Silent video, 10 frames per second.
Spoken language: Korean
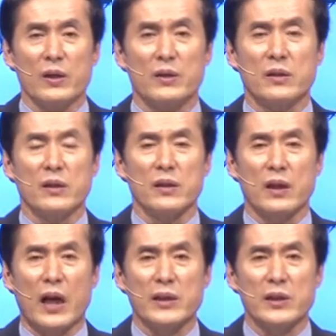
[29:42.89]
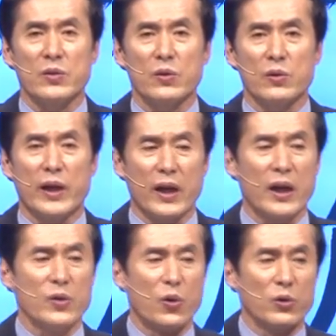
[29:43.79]
그까지도
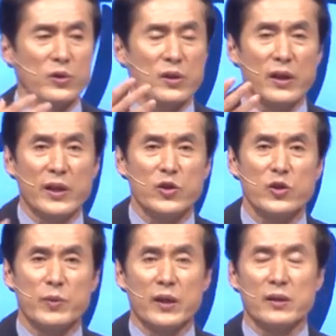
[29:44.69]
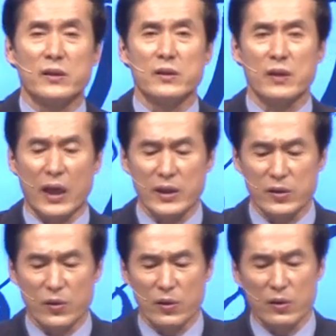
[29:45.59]
내가 용서를 해주지만
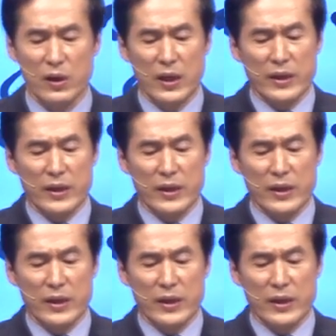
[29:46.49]
그까지도